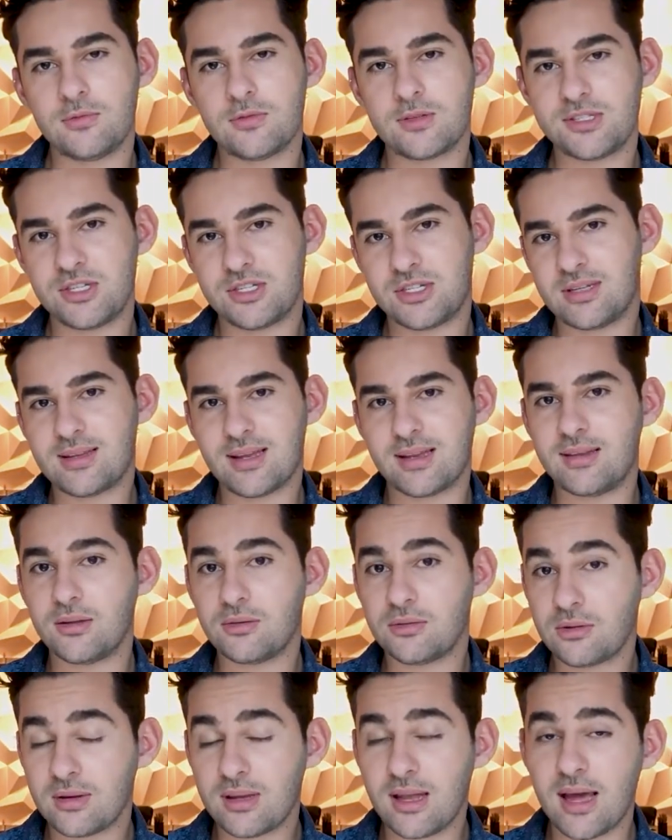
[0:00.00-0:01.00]
e você já está
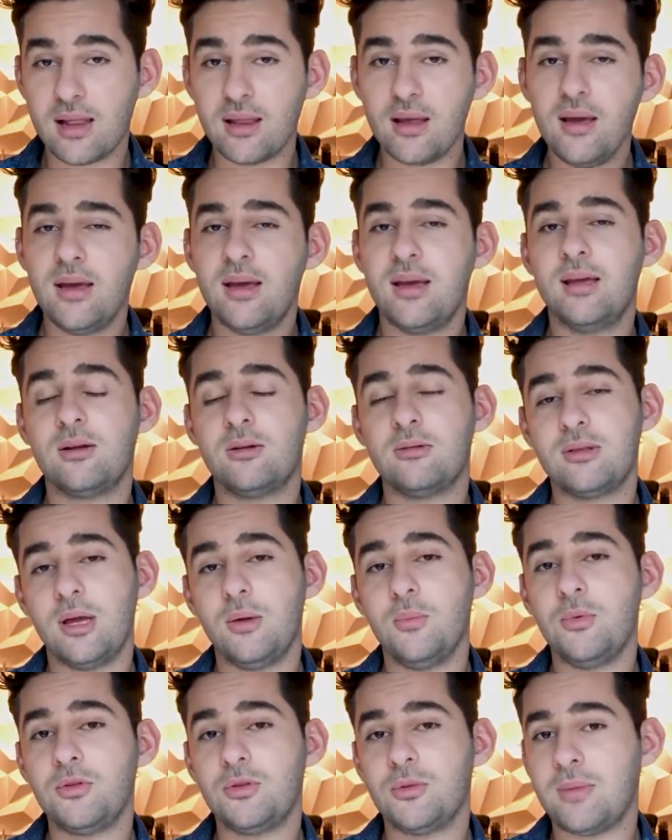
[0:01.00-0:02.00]
dentro dela e não tem
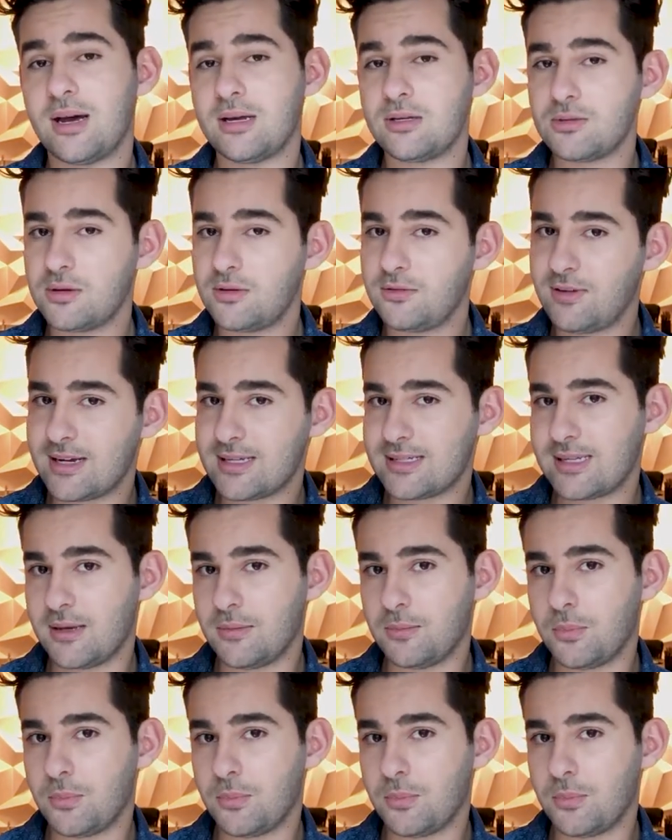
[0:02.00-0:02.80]
muito mais o que fazer,